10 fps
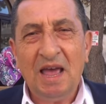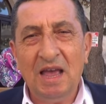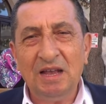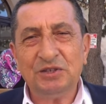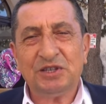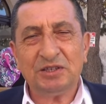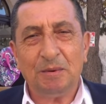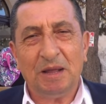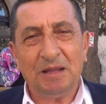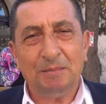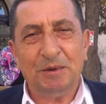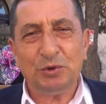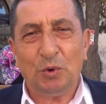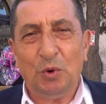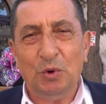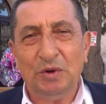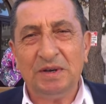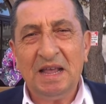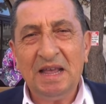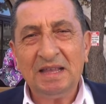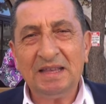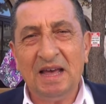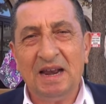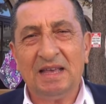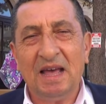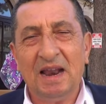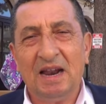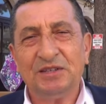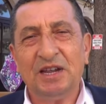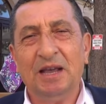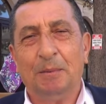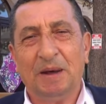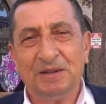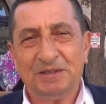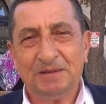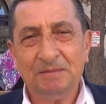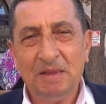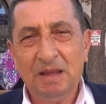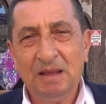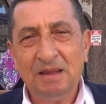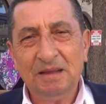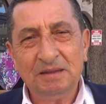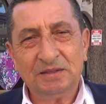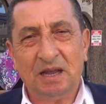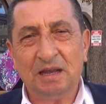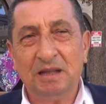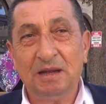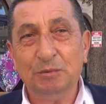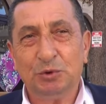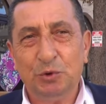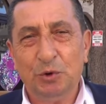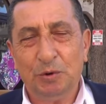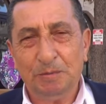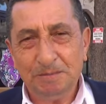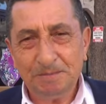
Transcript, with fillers: en kısa zamanda biz onun gereken her şeyi yaparız. Saygılarımı sunuyorum.